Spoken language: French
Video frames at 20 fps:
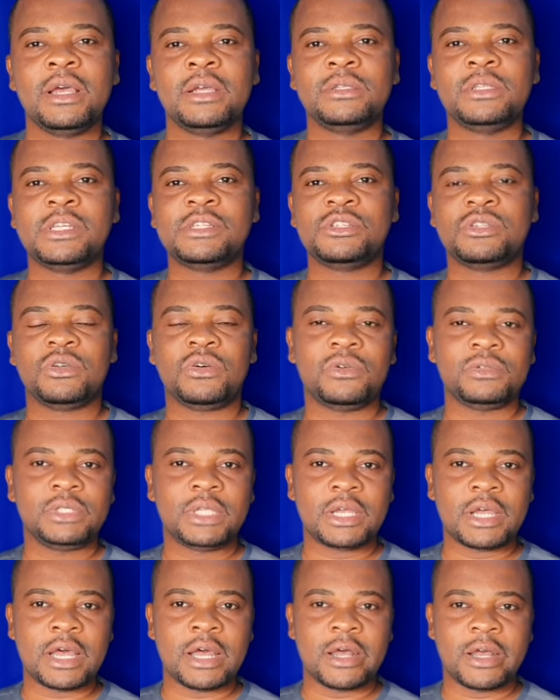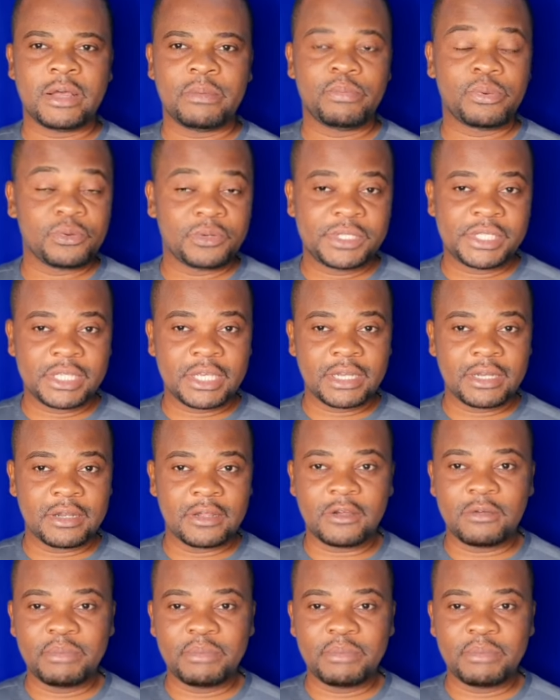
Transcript: de se rendre à Bruxelles.